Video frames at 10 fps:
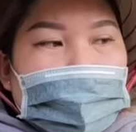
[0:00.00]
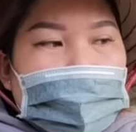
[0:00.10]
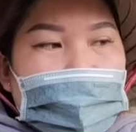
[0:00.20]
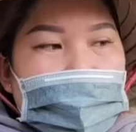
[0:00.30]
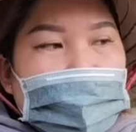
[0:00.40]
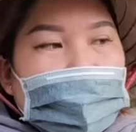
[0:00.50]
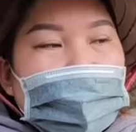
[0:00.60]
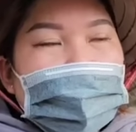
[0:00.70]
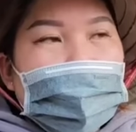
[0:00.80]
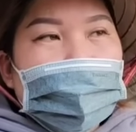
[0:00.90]
vậy
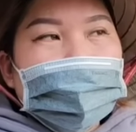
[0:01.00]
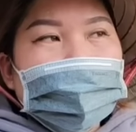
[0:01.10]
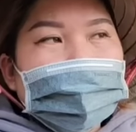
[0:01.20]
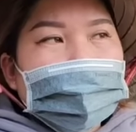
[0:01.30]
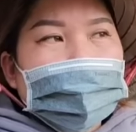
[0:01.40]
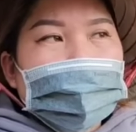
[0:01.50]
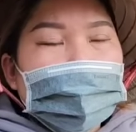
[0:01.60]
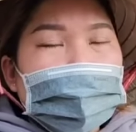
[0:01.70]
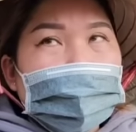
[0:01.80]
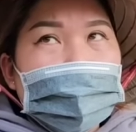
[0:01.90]
chúc um,
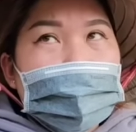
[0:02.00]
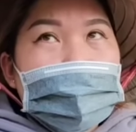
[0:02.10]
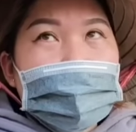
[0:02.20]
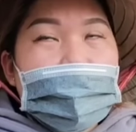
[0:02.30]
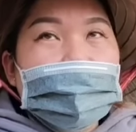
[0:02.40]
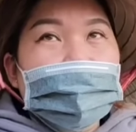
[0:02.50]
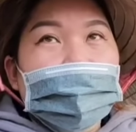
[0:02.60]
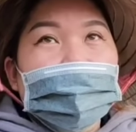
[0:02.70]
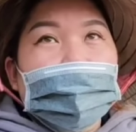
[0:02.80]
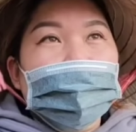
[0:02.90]
trở
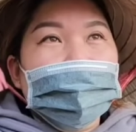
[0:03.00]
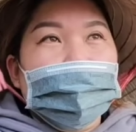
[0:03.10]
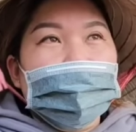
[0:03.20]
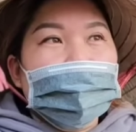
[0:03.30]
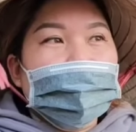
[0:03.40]
về chỗ nghỉ